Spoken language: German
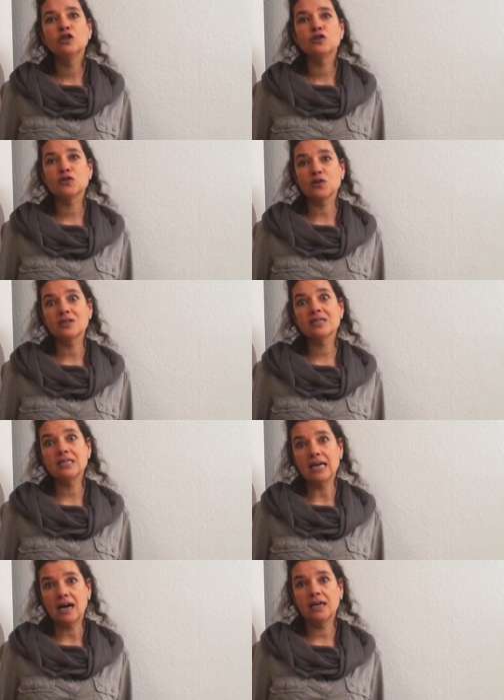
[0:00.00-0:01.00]

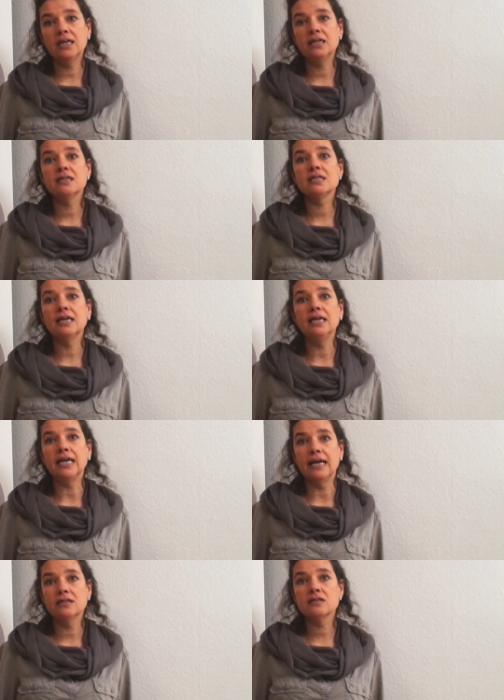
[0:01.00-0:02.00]
soziale
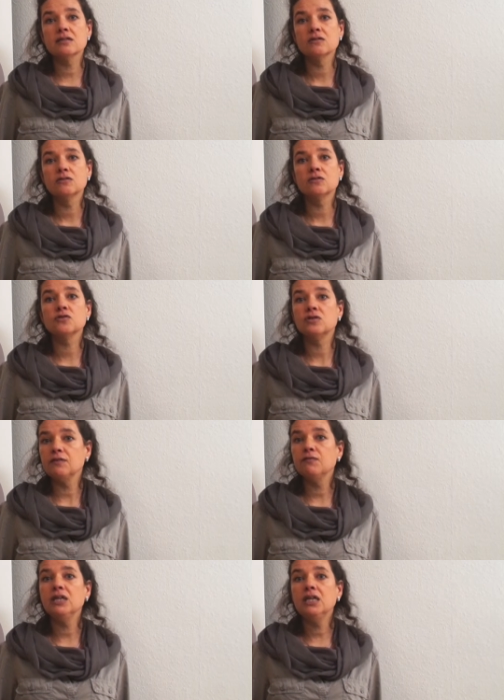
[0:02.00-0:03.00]
Intelligenz zu
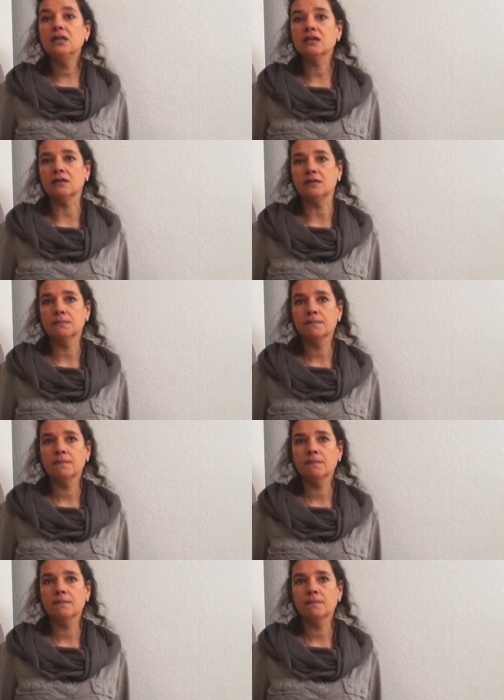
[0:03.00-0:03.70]
definieren